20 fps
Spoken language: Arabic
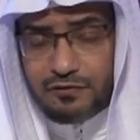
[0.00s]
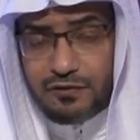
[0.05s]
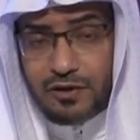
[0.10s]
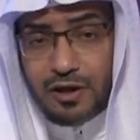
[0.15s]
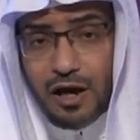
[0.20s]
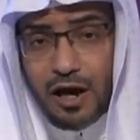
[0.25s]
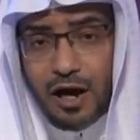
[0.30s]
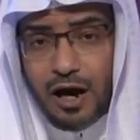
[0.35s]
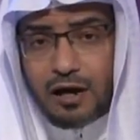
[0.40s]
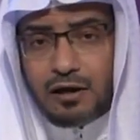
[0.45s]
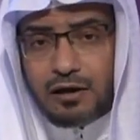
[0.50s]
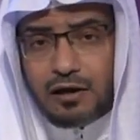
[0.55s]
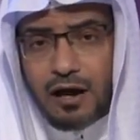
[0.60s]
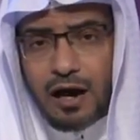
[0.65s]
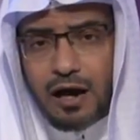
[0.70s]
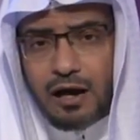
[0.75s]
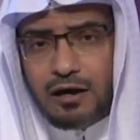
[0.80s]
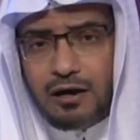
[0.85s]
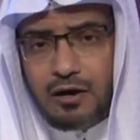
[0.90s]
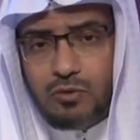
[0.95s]
في
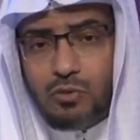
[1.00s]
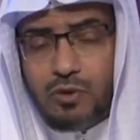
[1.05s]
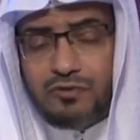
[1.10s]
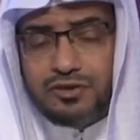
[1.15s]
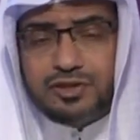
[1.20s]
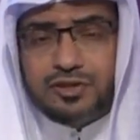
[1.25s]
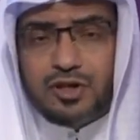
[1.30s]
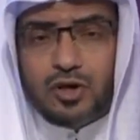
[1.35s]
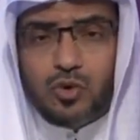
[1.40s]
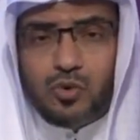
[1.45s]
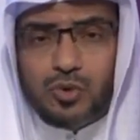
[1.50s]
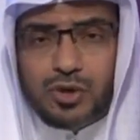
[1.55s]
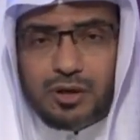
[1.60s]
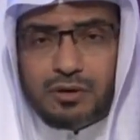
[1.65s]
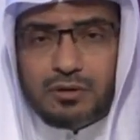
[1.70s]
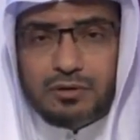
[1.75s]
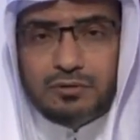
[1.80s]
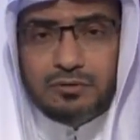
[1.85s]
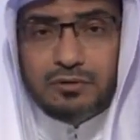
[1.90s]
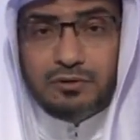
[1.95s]
الحاقة وفي
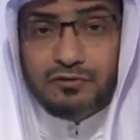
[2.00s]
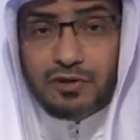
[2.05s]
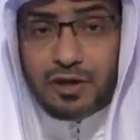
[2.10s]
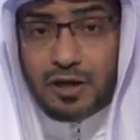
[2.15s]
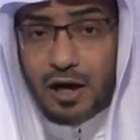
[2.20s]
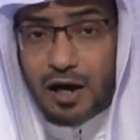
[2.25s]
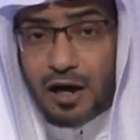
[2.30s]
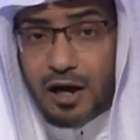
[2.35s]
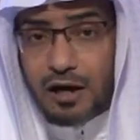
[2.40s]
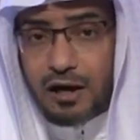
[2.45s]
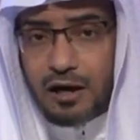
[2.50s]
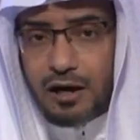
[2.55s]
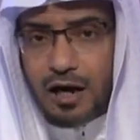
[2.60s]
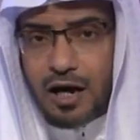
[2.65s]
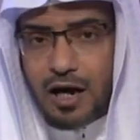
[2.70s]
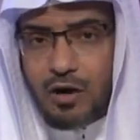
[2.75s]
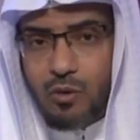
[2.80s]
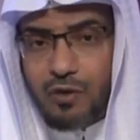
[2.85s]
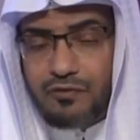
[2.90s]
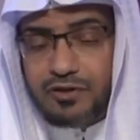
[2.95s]
التكوير في
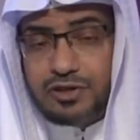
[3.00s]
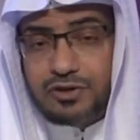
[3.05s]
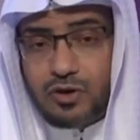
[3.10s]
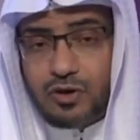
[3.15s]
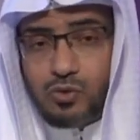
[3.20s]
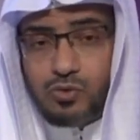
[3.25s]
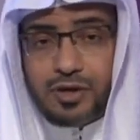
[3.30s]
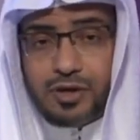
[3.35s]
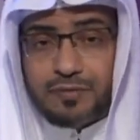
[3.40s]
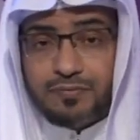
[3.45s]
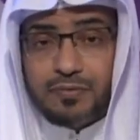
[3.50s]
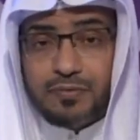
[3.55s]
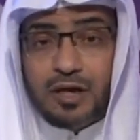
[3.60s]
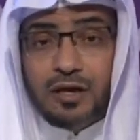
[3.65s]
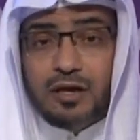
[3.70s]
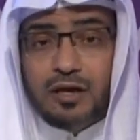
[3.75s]
الحاقة وفي التكوير